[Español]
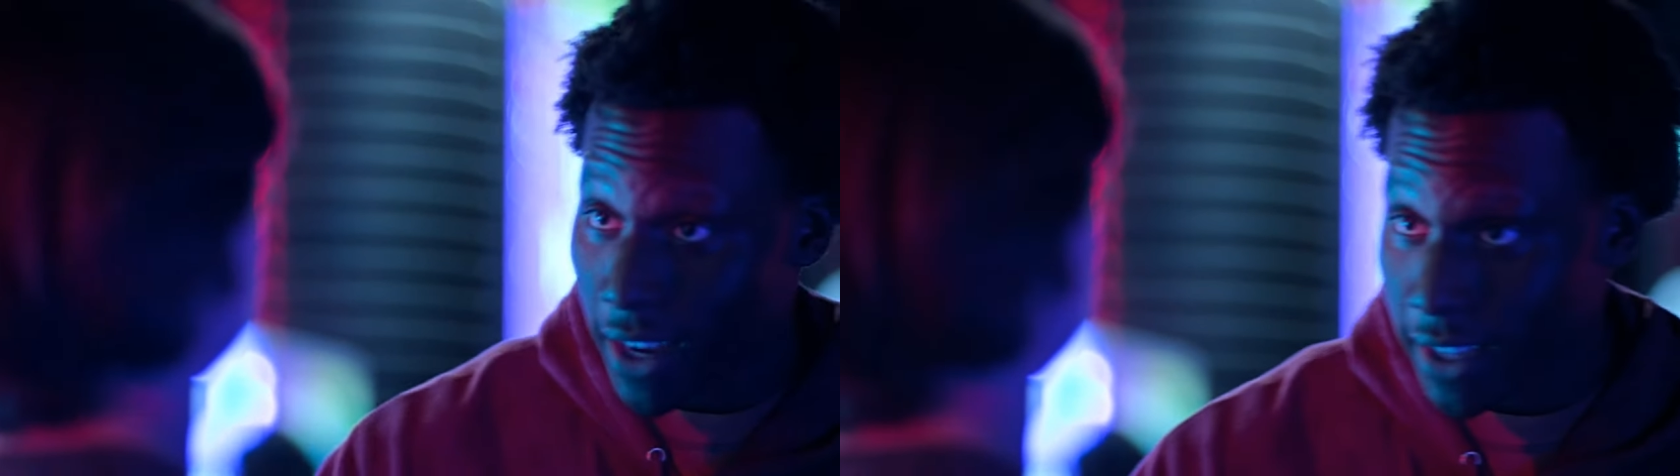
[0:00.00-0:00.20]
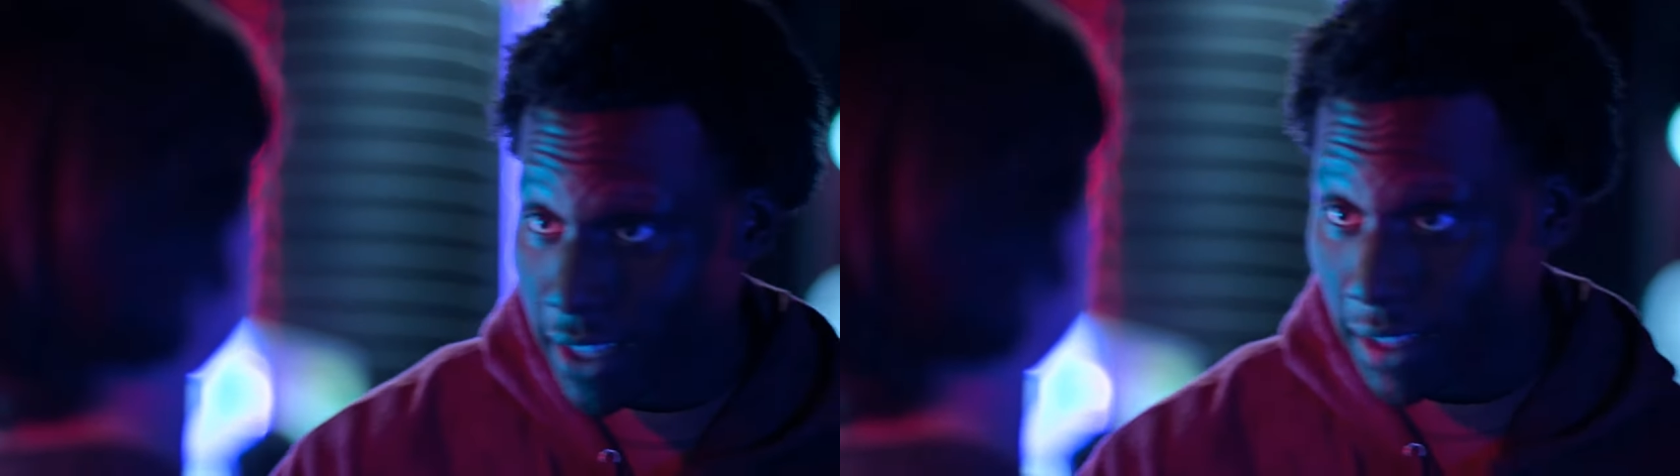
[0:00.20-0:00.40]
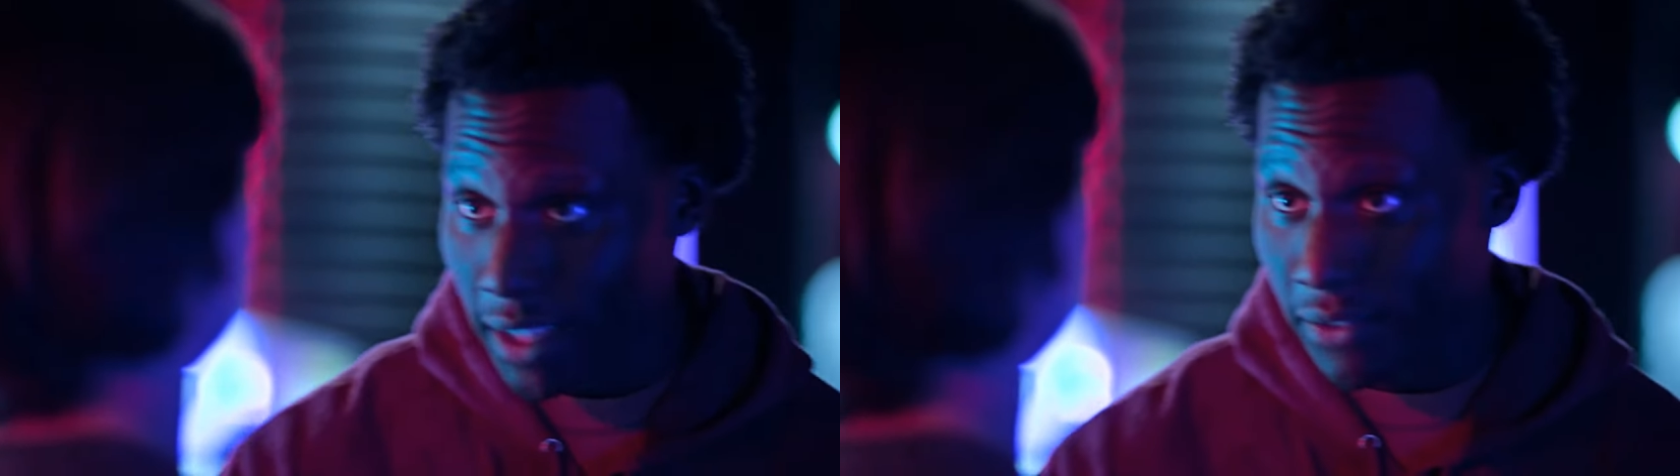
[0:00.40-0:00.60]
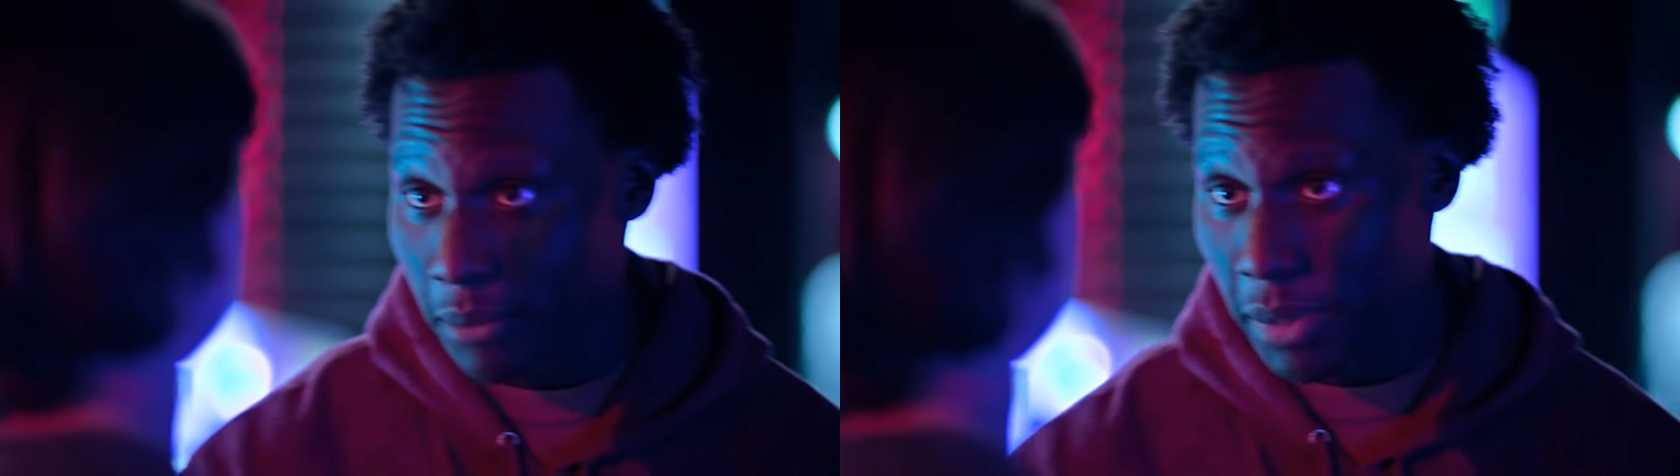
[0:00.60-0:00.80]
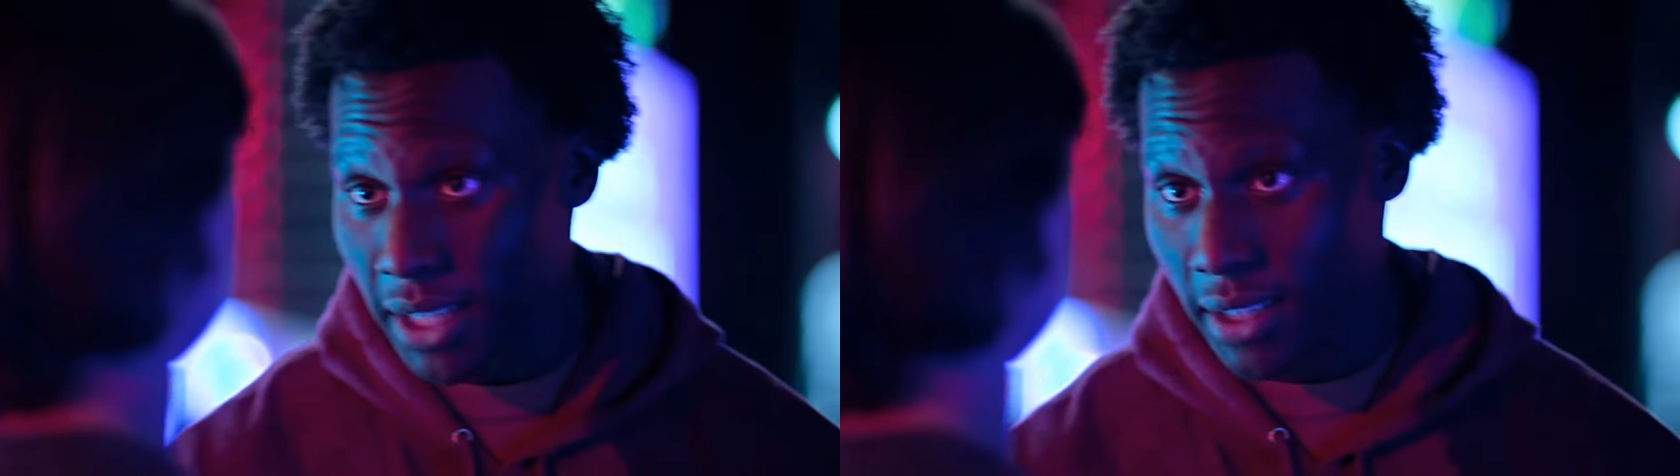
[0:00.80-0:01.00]
ahora lo
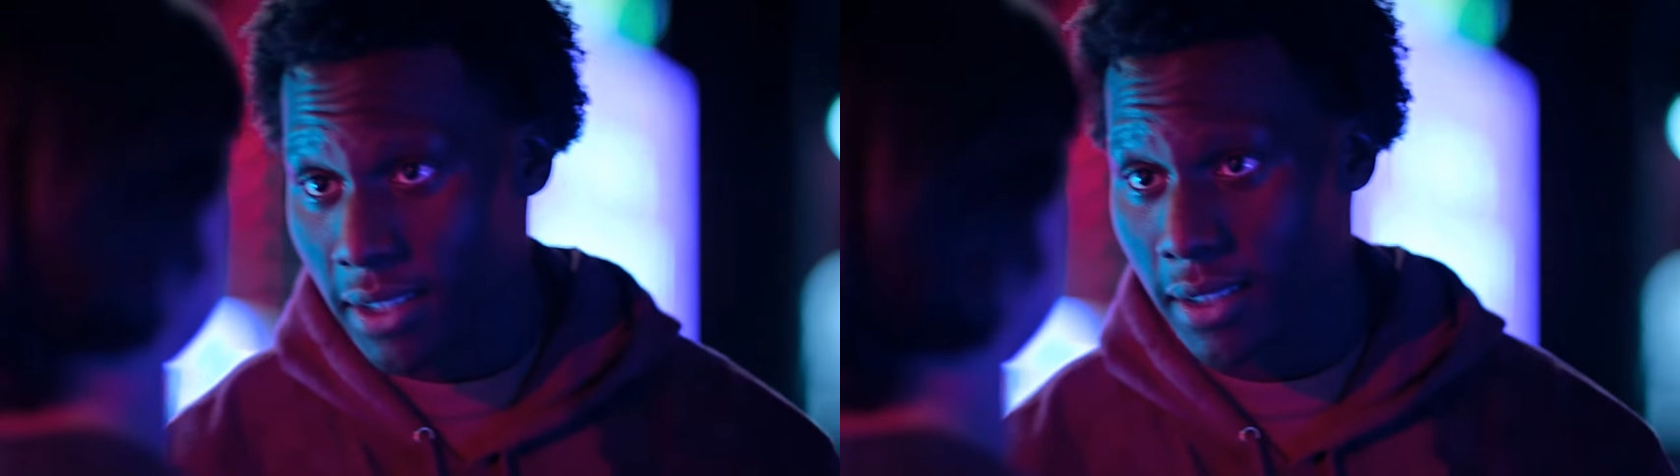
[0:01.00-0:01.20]
dejarás en